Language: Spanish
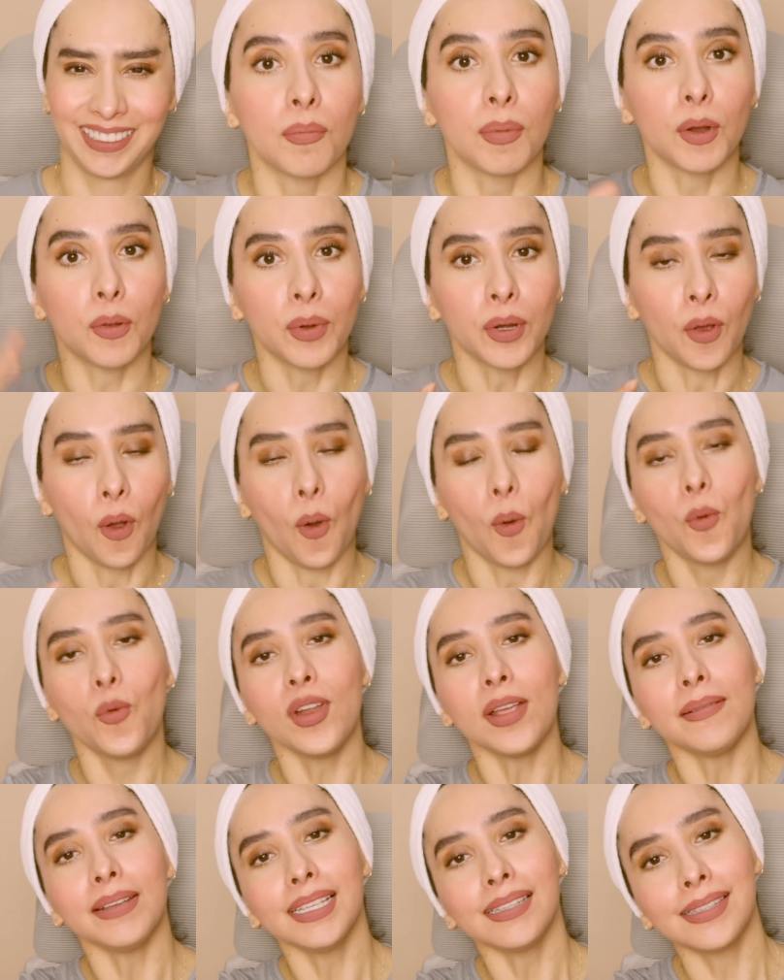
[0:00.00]
Pero bueno,
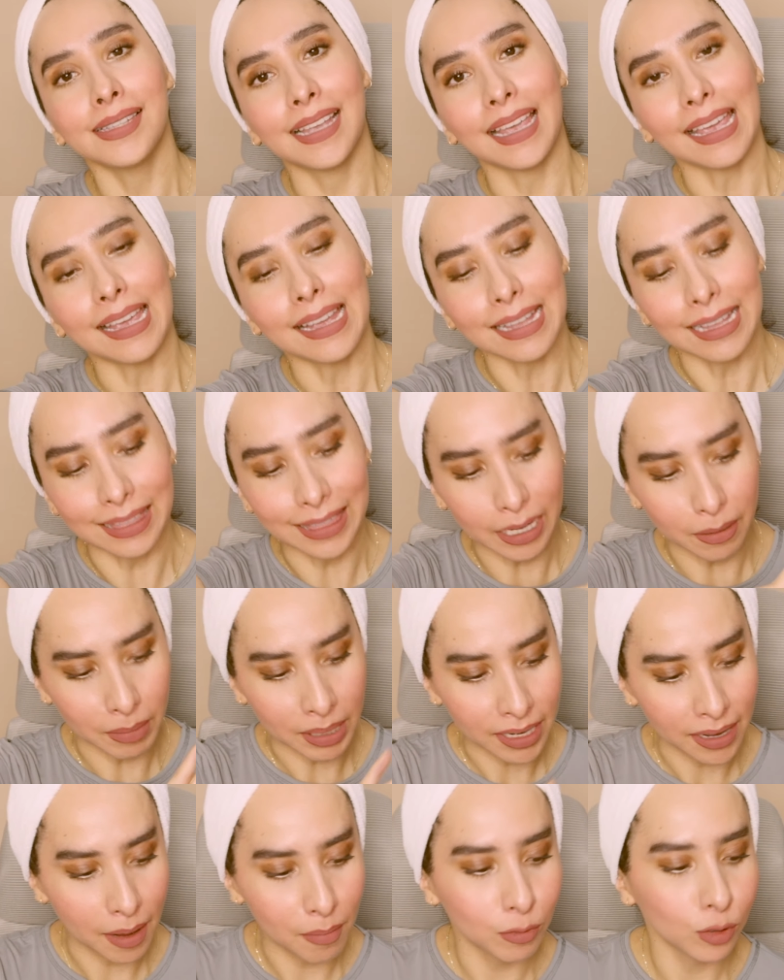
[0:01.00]
una vez que
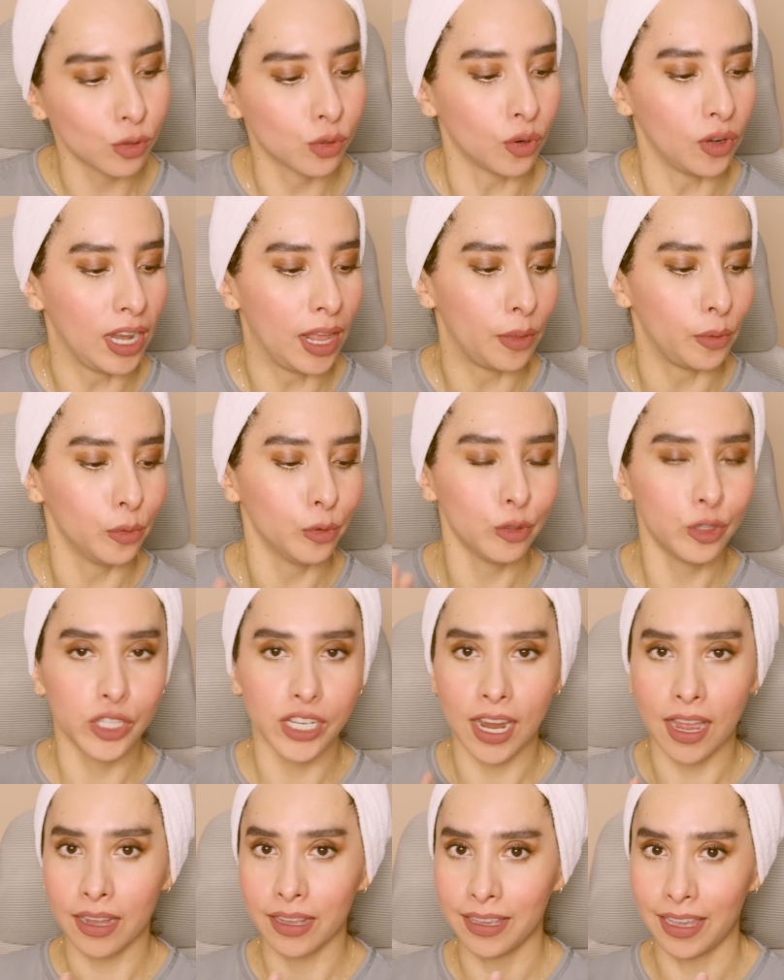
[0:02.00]
terminamos con la
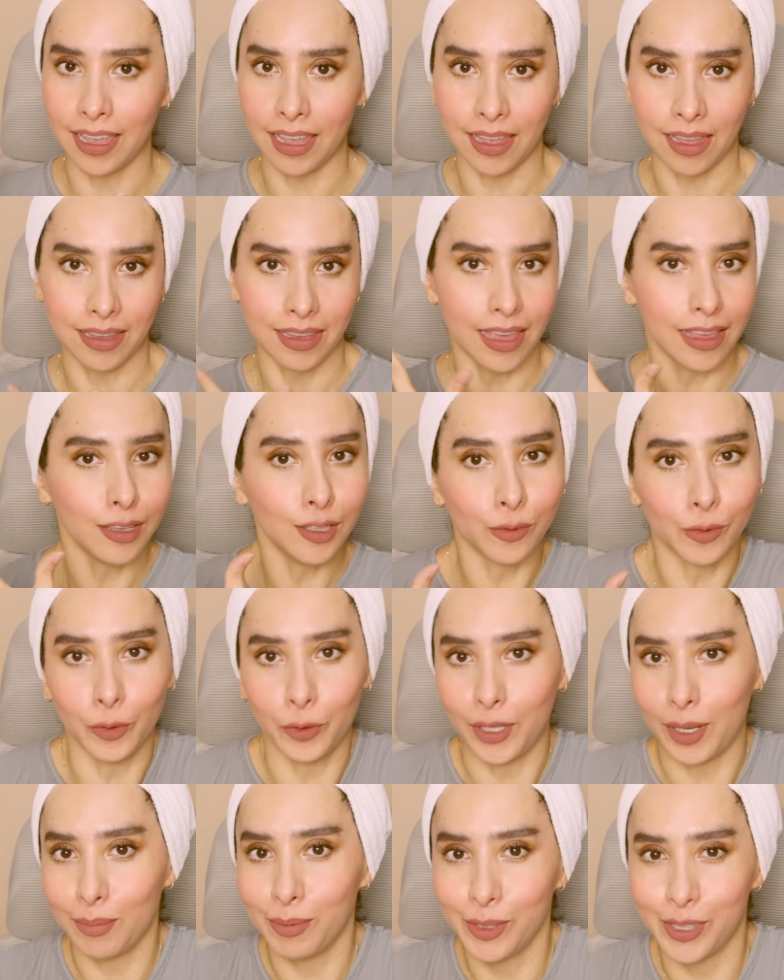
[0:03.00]
ducha, que ya
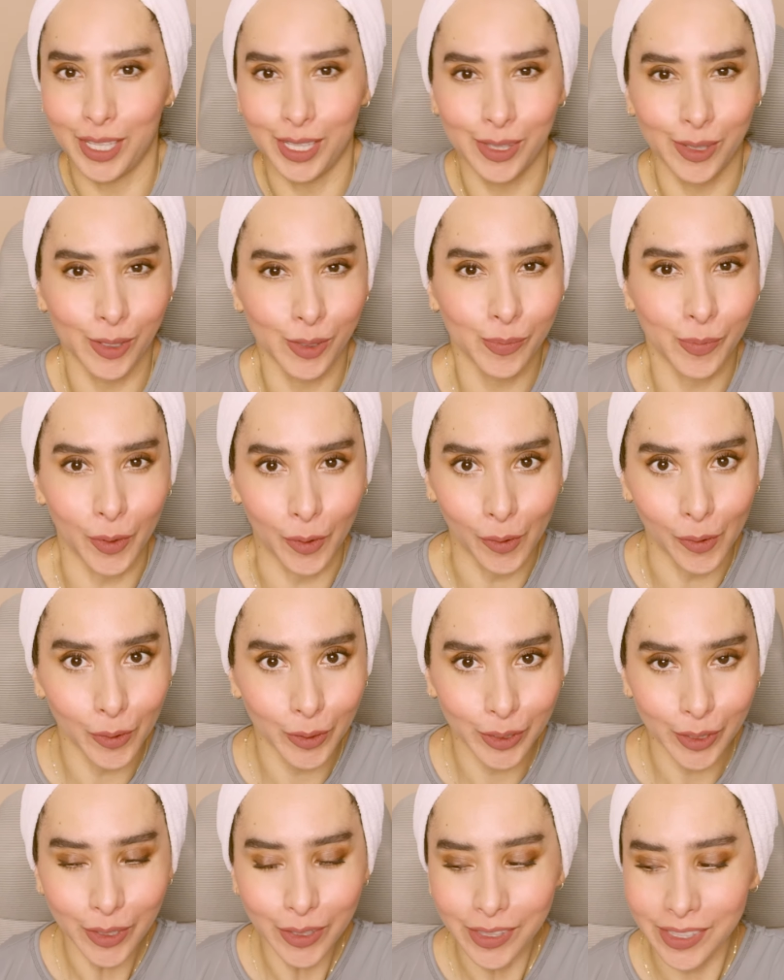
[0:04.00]
disfrutamos estos
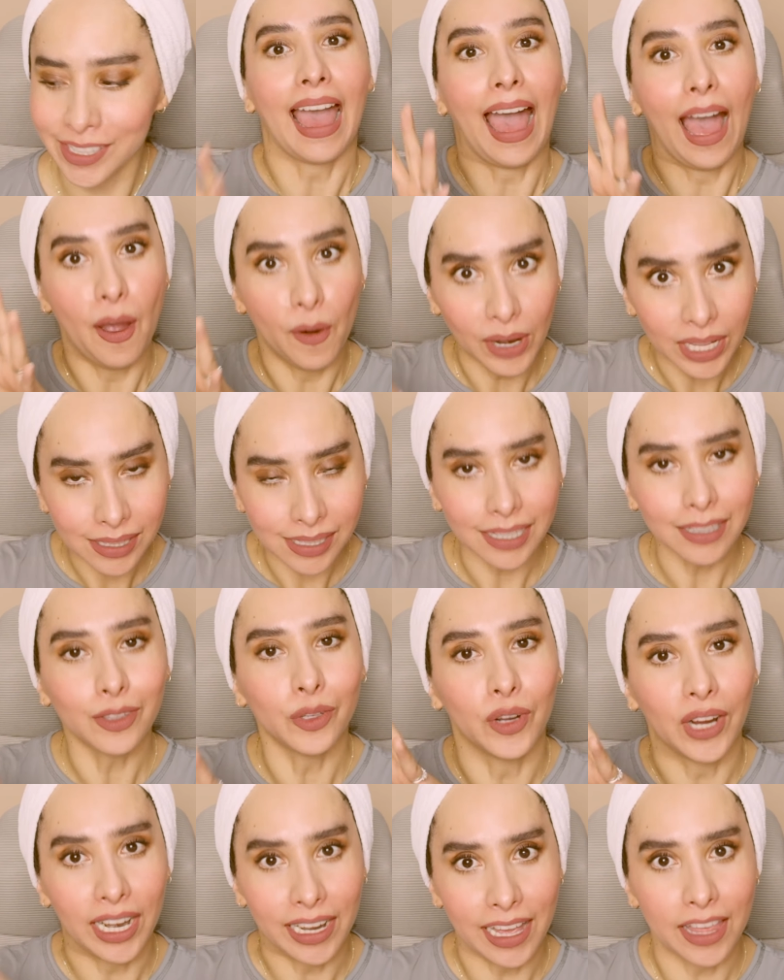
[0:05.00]
productos, ahora sí
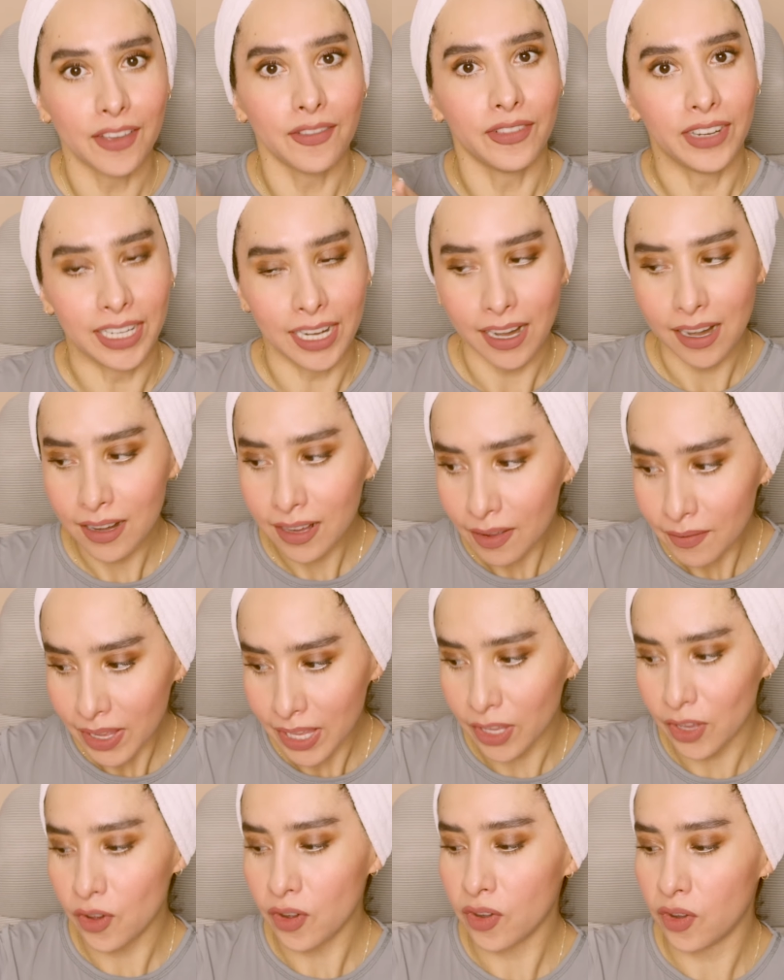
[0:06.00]
tocaría definir el
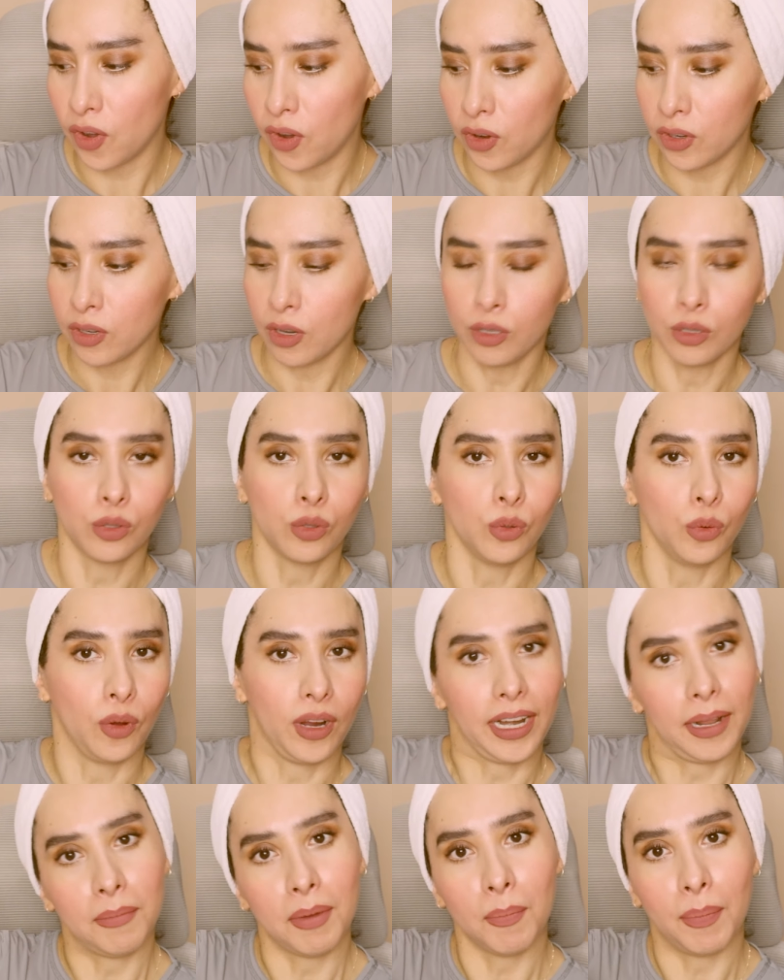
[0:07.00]
cabello con su
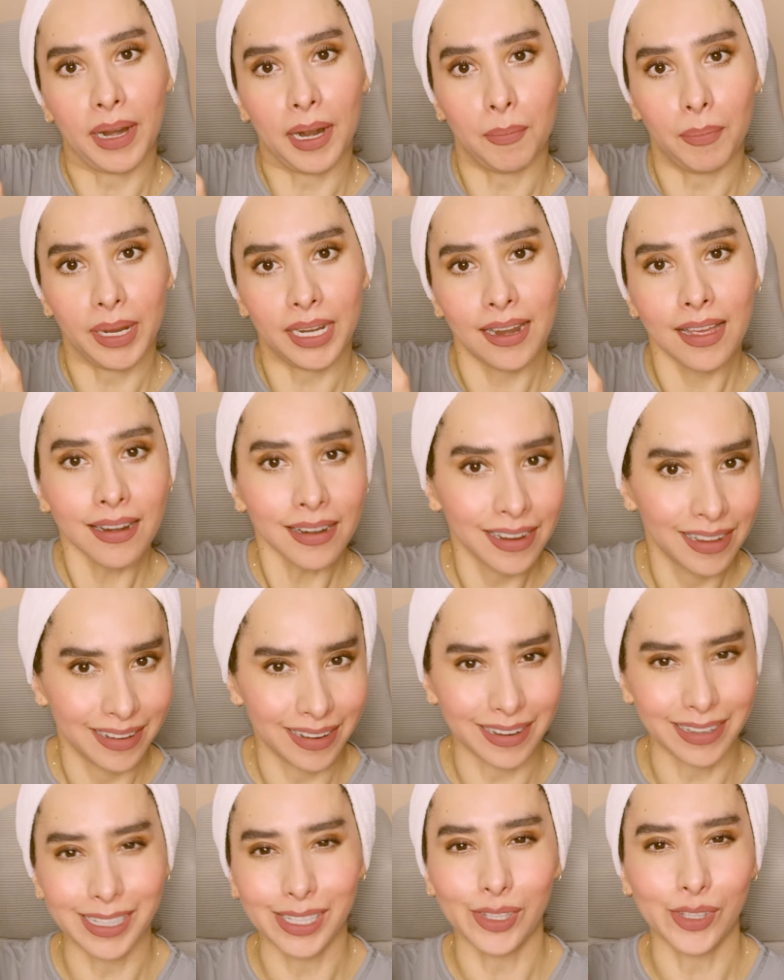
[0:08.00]
crema para peinar,
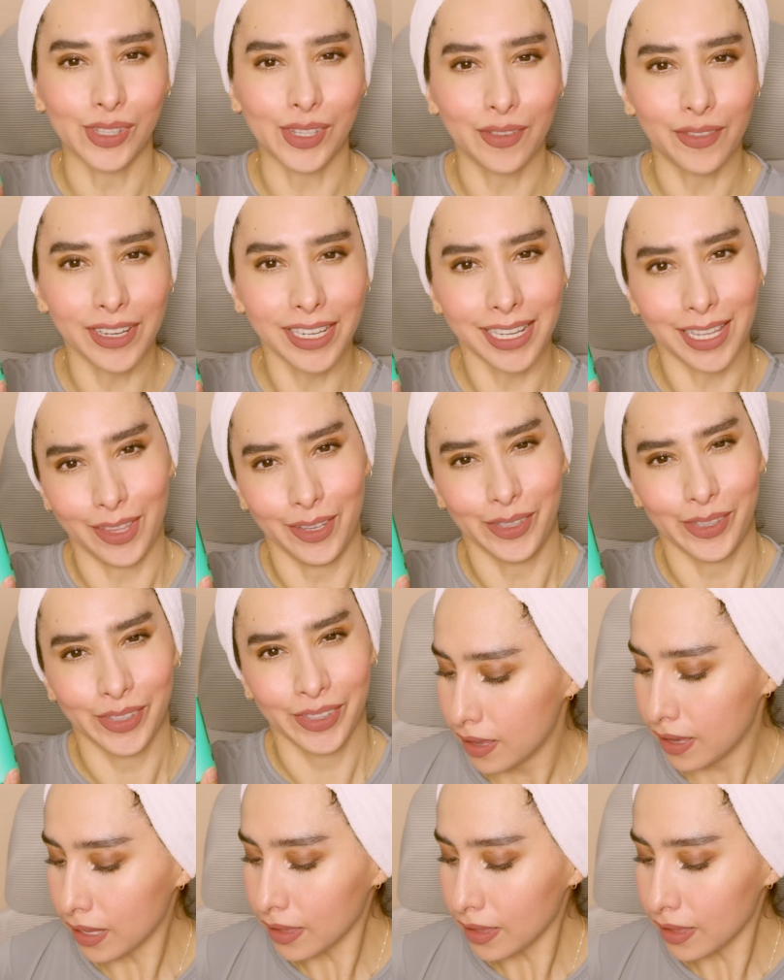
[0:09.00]
rizos definidos.